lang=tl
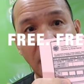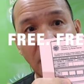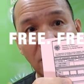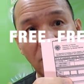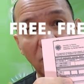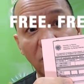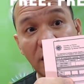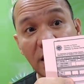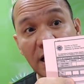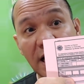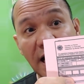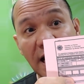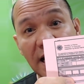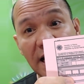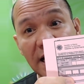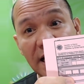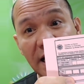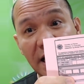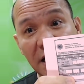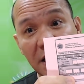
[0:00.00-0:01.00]
ano
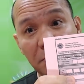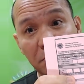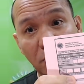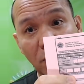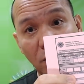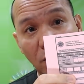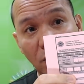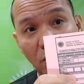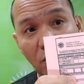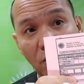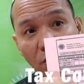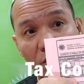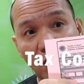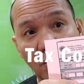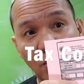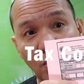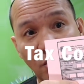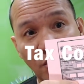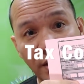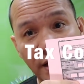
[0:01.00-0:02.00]
ilalagay mo?
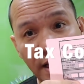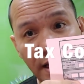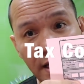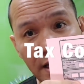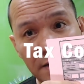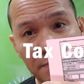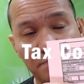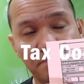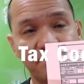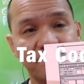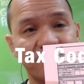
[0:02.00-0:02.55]
Okay?